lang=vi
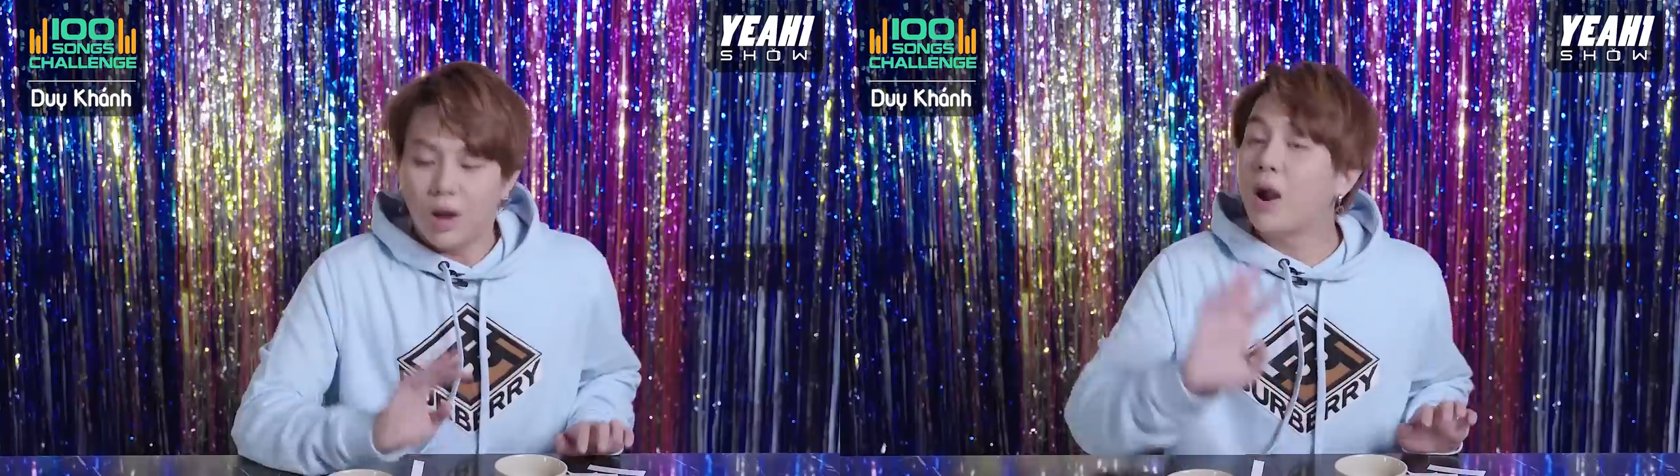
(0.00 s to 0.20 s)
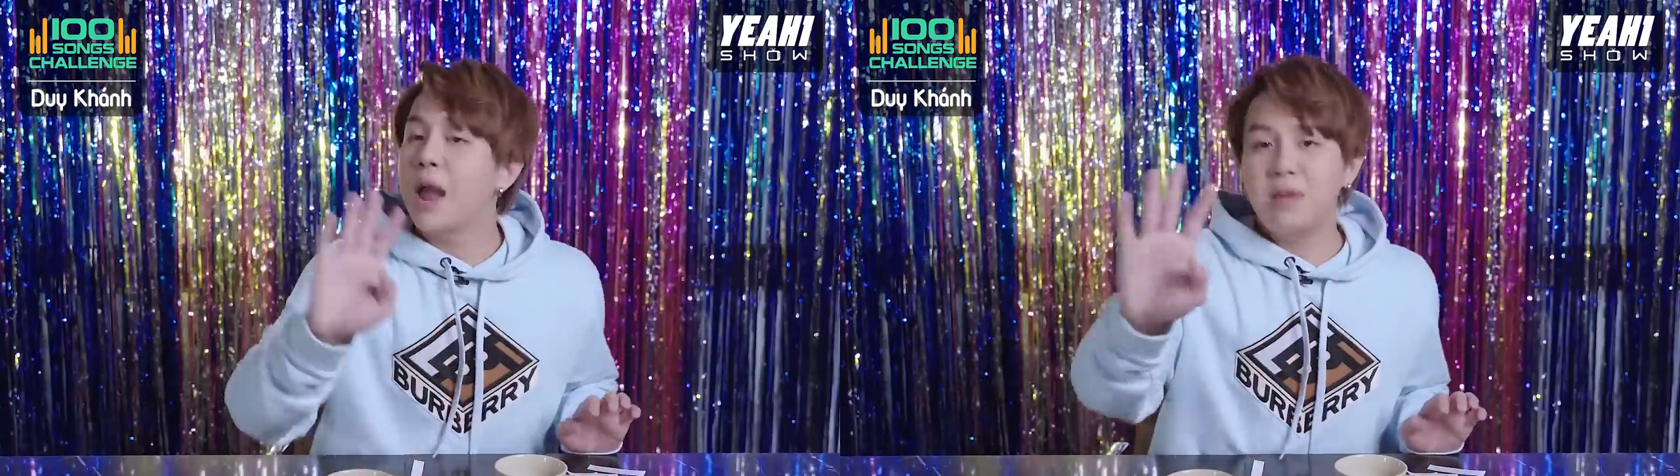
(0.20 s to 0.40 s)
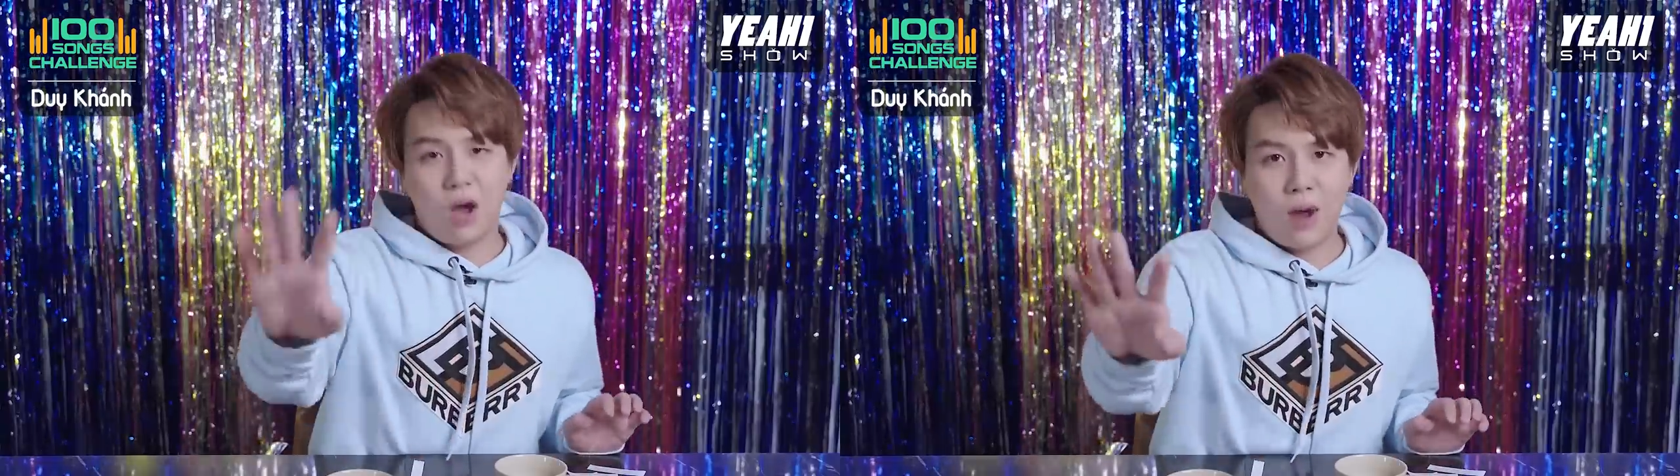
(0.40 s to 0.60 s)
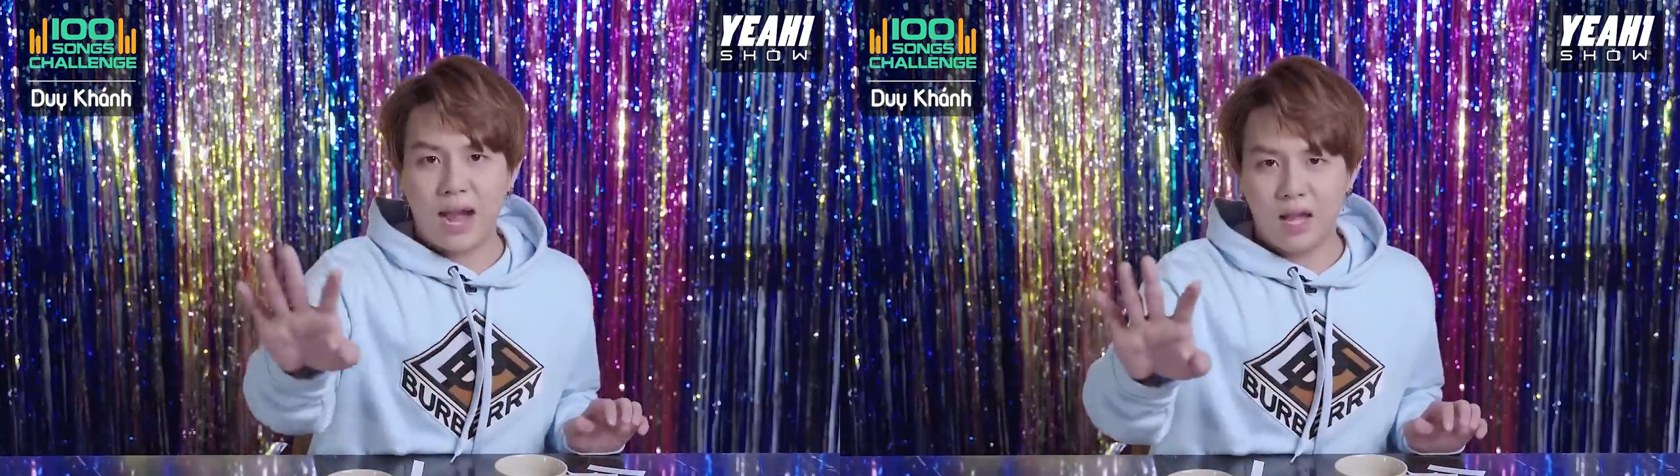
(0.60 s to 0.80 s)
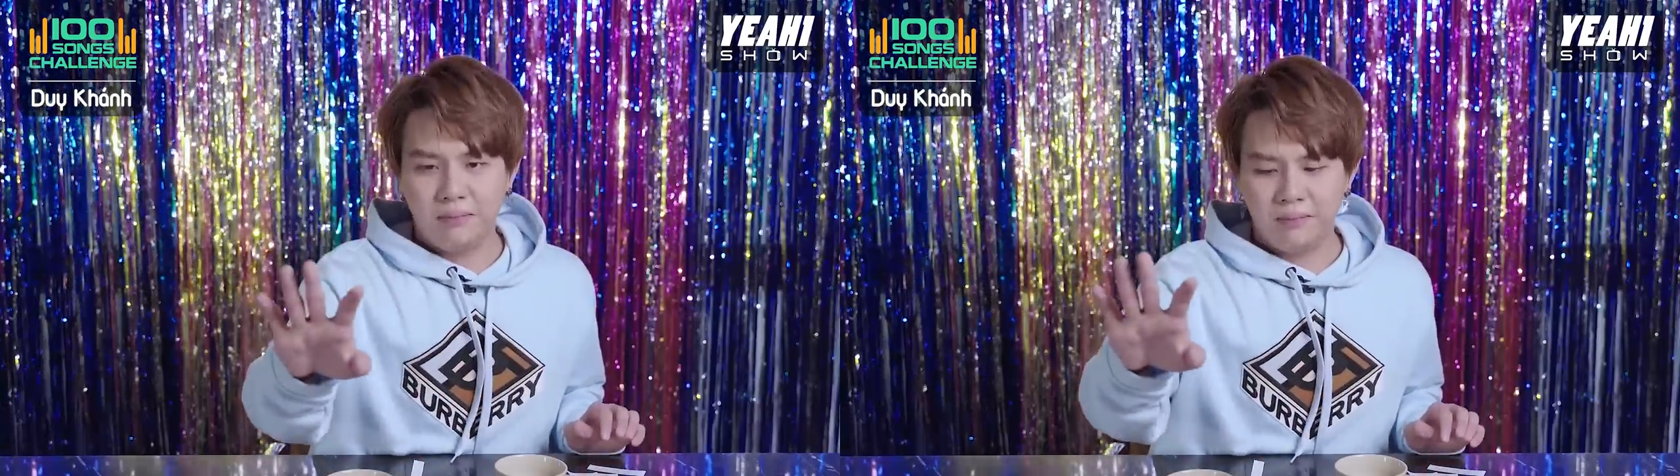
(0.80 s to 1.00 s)
ok bây giờ
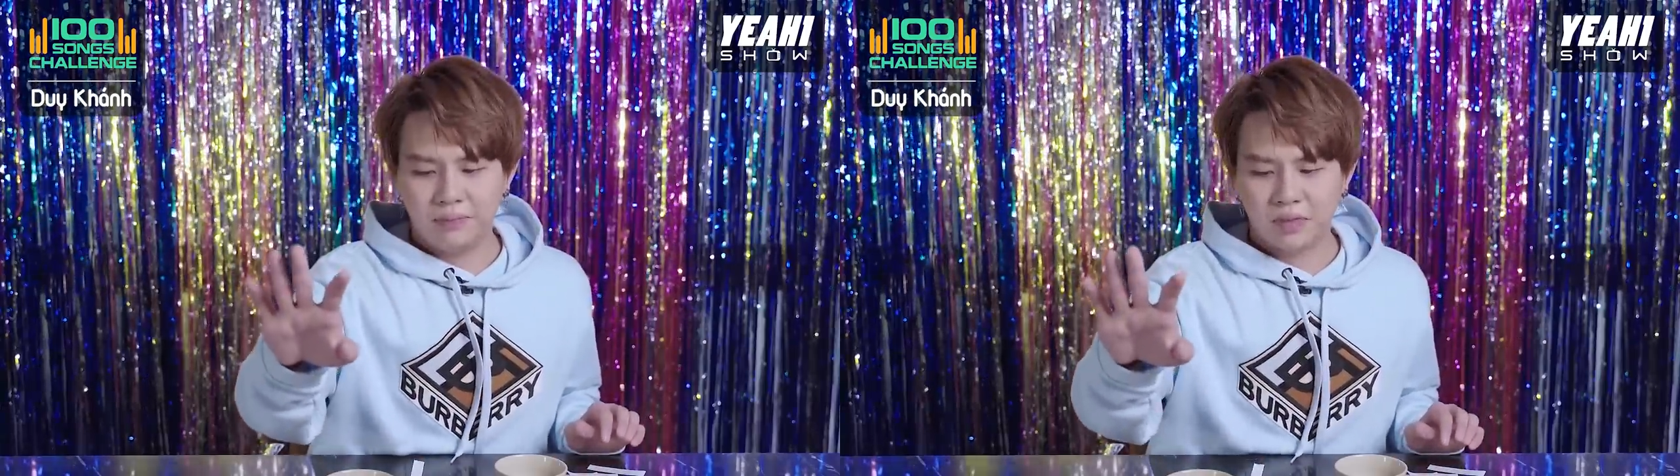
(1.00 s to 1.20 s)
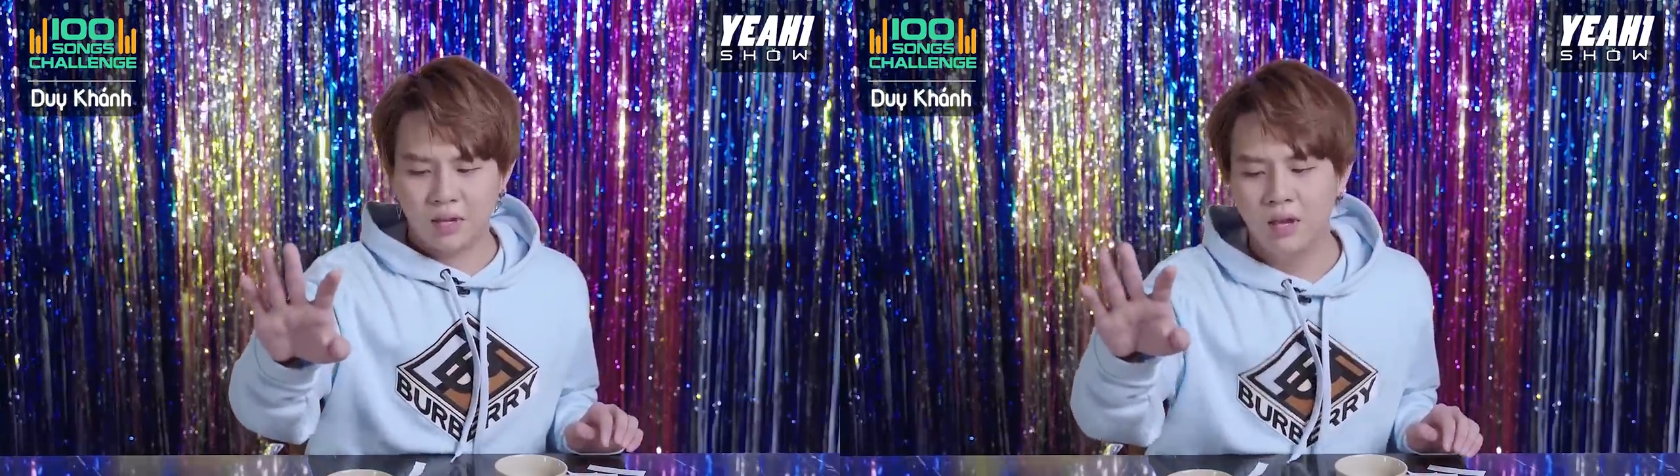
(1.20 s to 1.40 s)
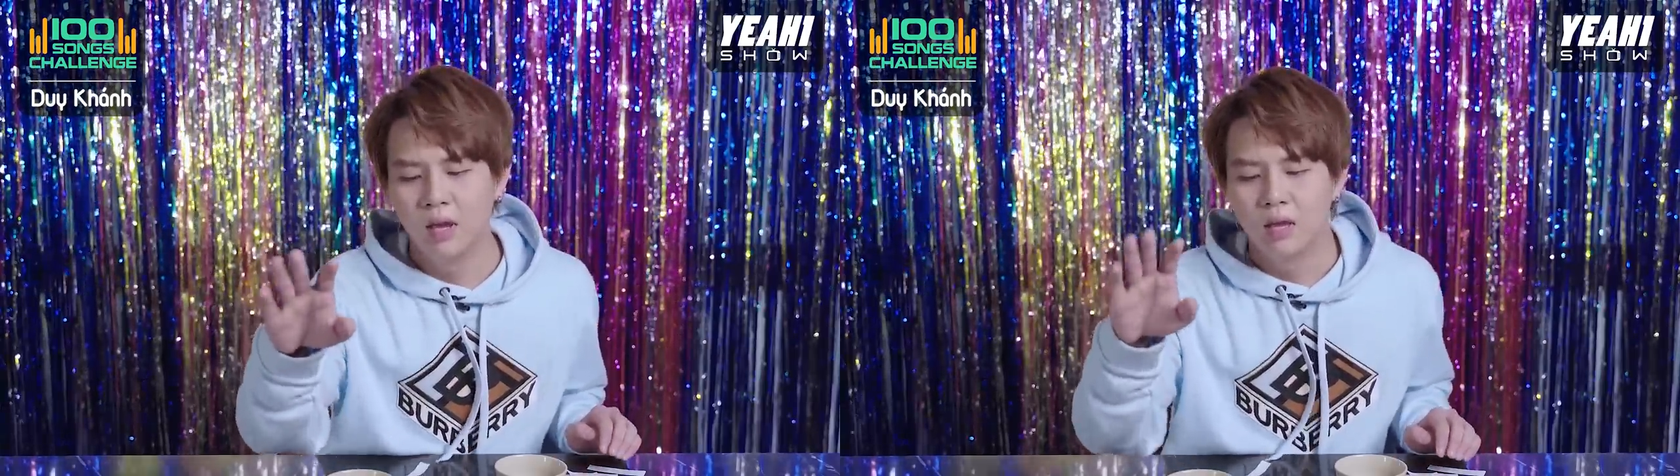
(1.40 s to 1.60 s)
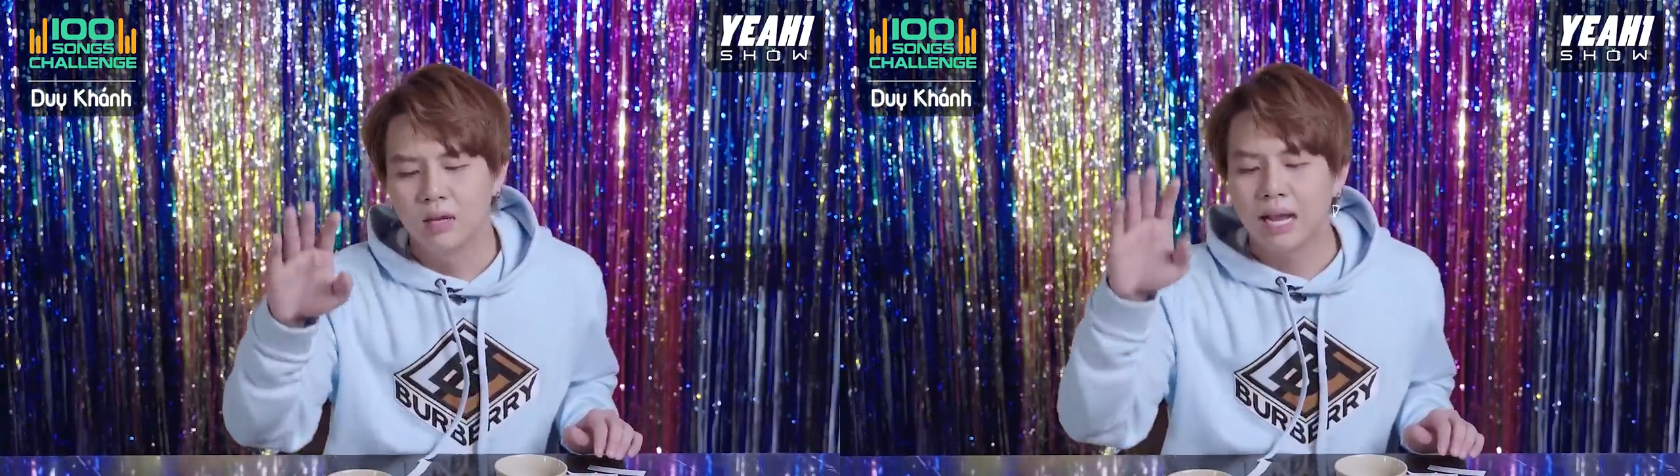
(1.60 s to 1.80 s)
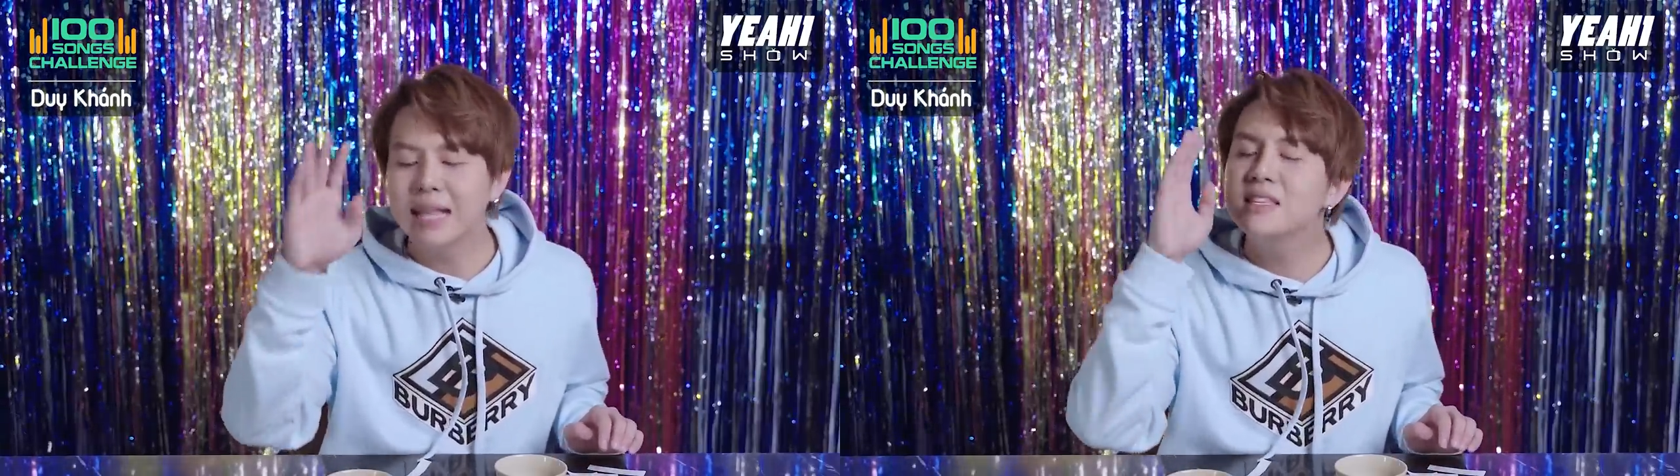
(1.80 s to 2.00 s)
khoan đi
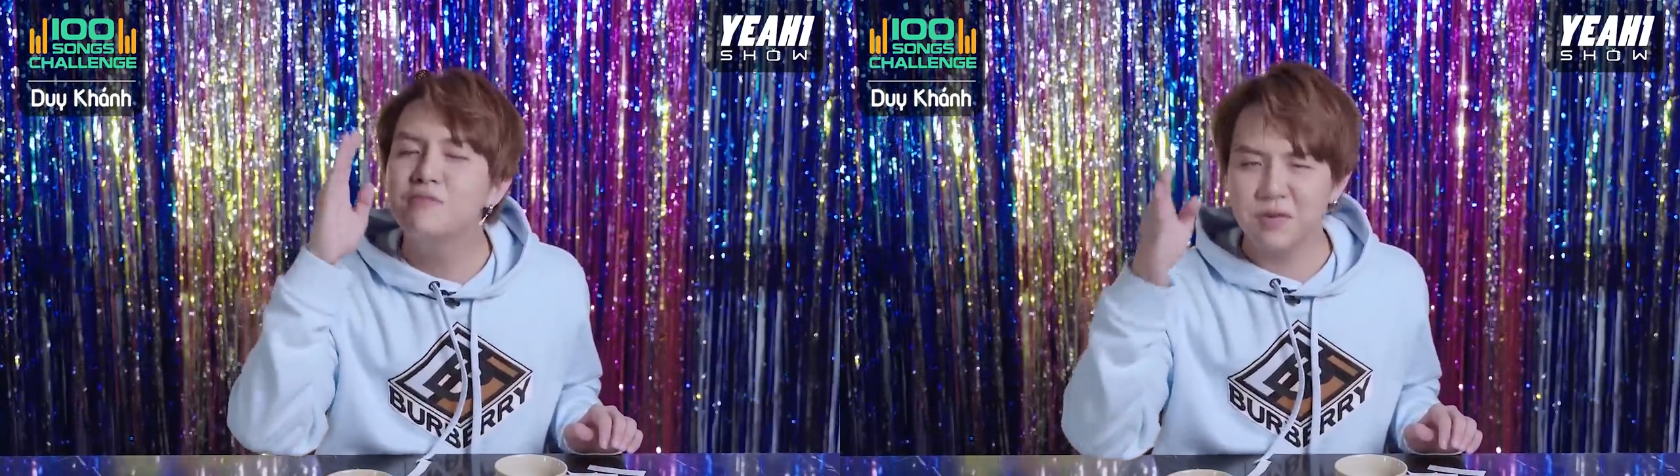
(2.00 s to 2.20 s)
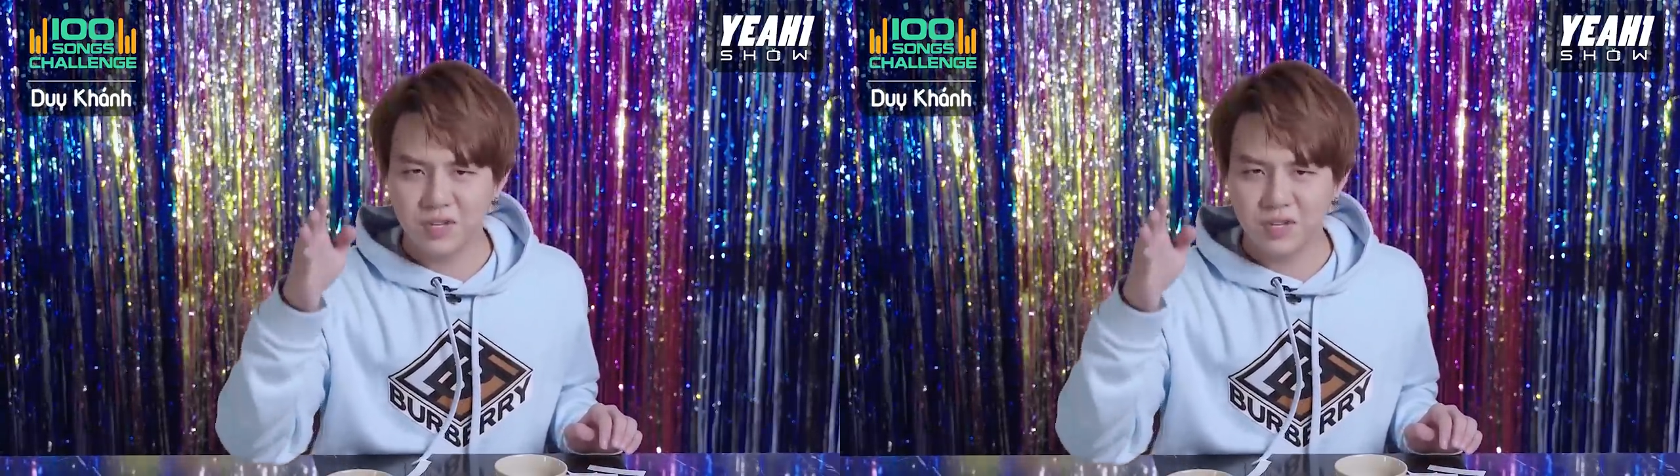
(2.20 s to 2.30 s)
khánh xin phép